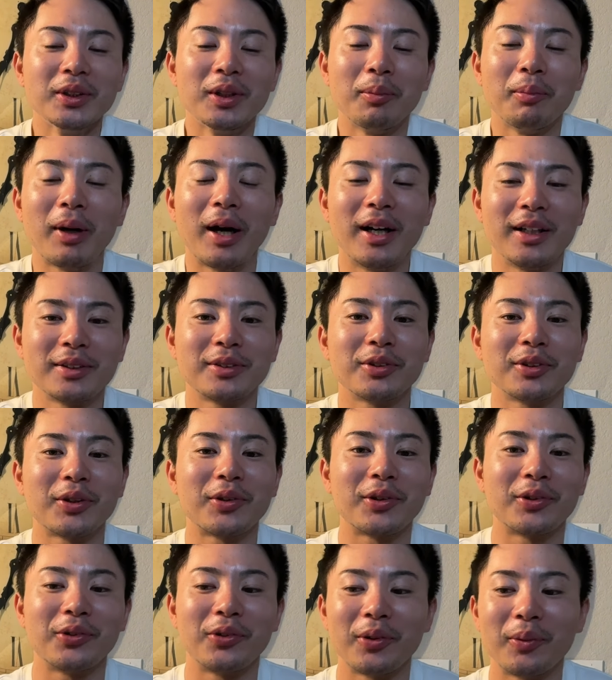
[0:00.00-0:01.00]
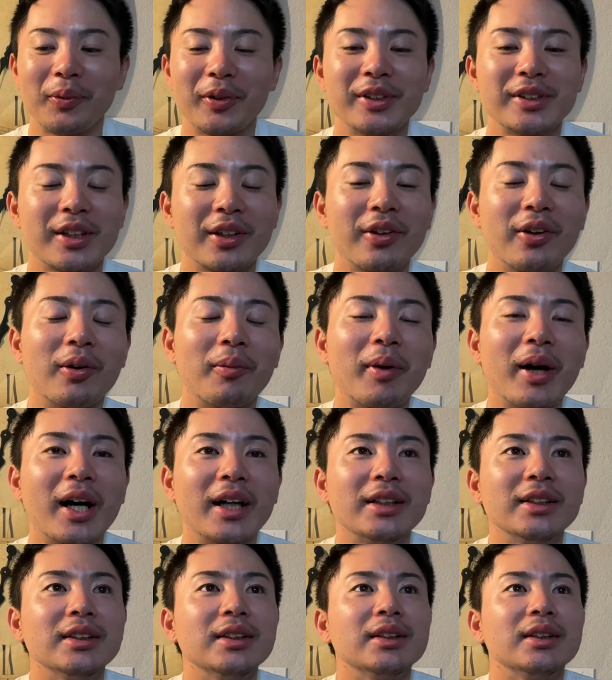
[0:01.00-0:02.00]
まあそんなことどうでもいいんですけど、
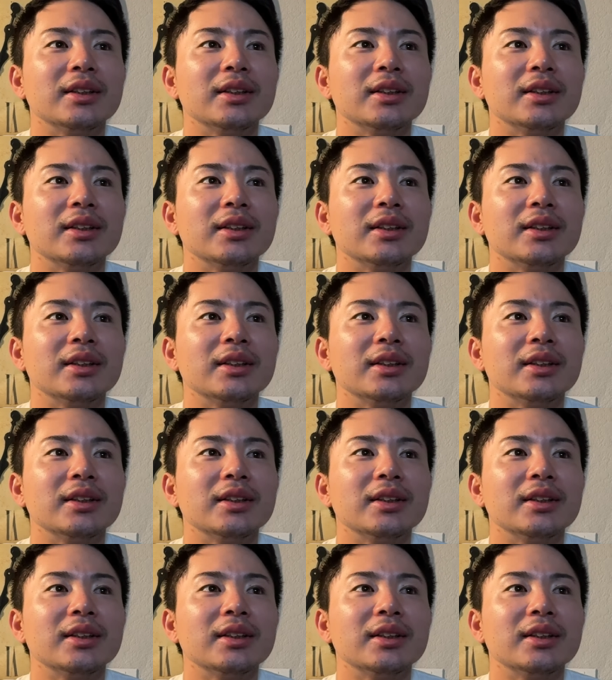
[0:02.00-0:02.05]
まあ、